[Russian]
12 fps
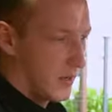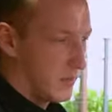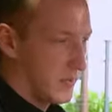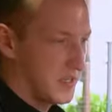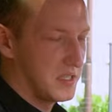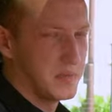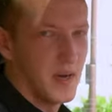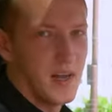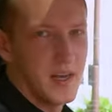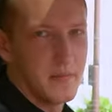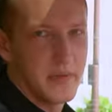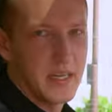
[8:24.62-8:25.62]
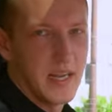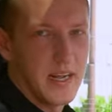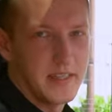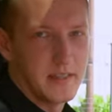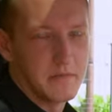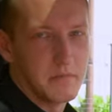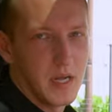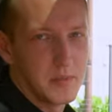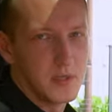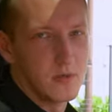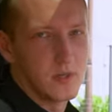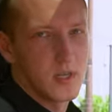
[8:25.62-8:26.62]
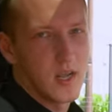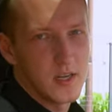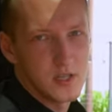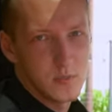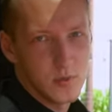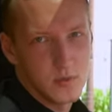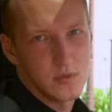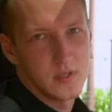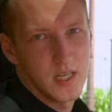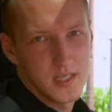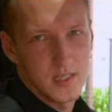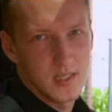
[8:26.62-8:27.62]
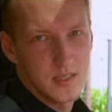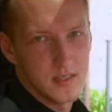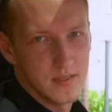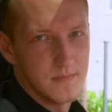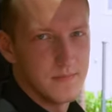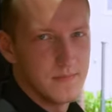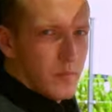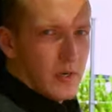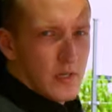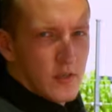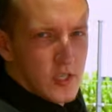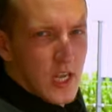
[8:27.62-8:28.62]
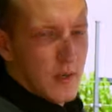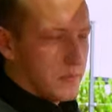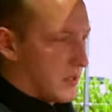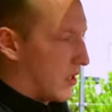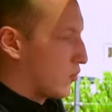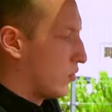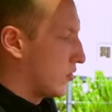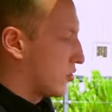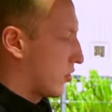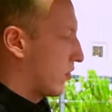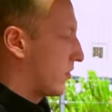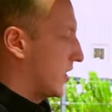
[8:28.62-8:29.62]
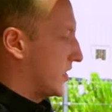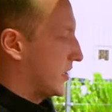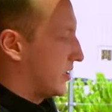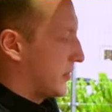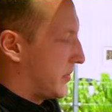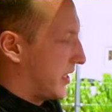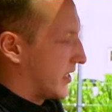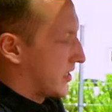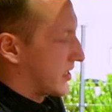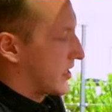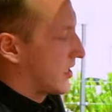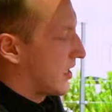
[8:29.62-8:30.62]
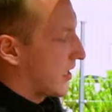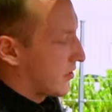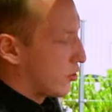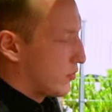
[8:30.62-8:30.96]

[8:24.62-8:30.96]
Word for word: максимально приятен абсолютно каждому, кто сюда садится. Продолжаем про руль. Что у нас здесь имеется? Стандартное